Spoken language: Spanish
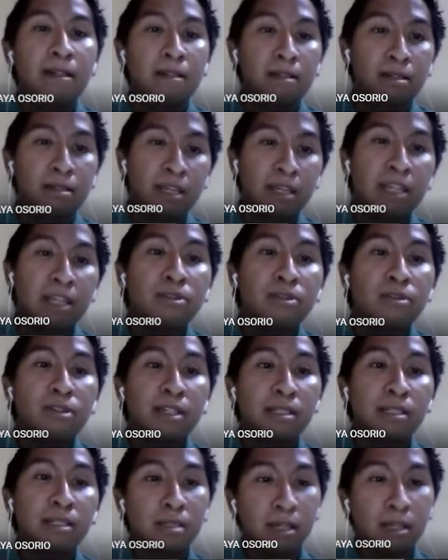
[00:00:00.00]
dentro
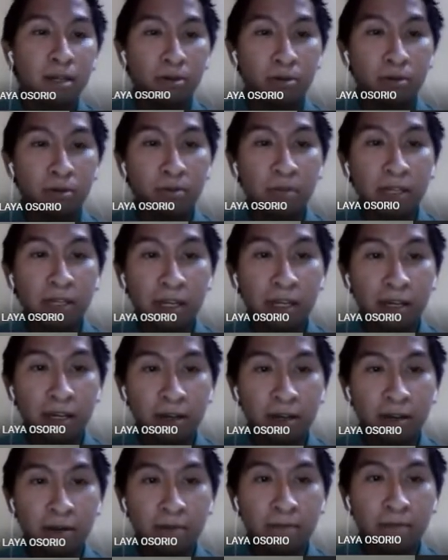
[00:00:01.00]
de esta
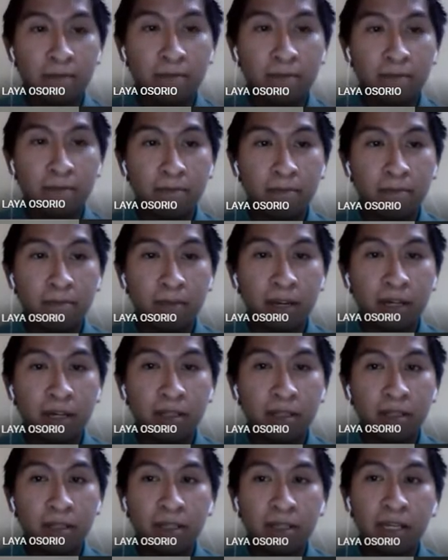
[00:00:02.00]
economía
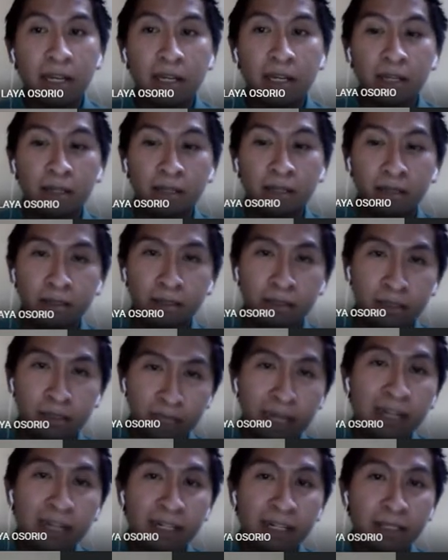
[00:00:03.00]
verde ya
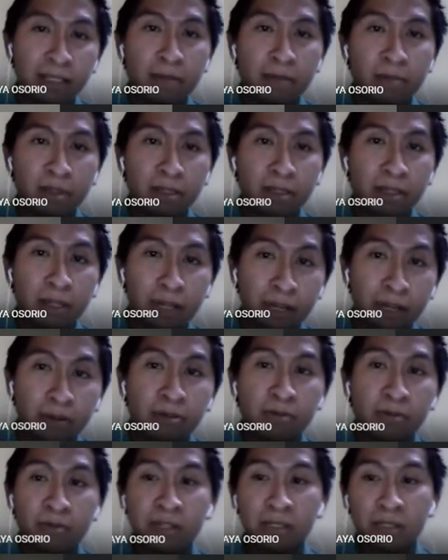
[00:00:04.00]
sale netamente la
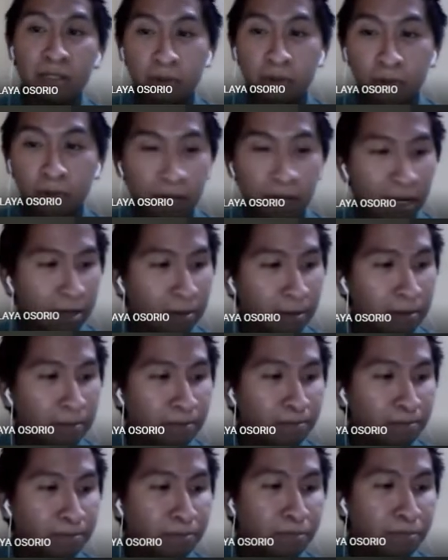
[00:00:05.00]
economía circular,
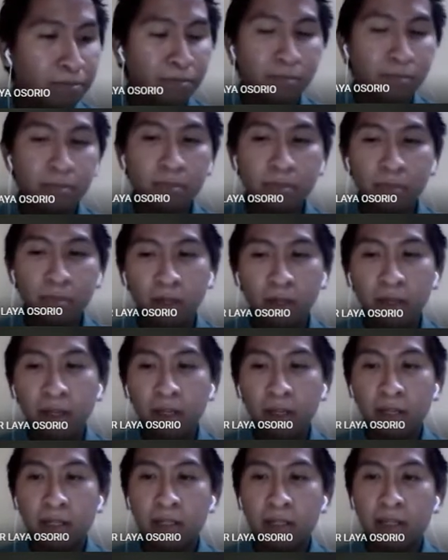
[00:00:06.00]

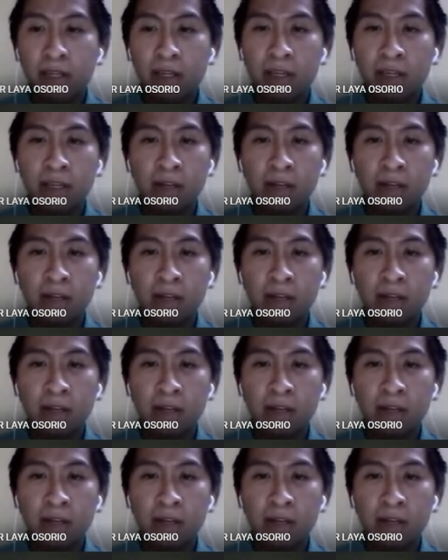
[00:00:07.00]
que ah,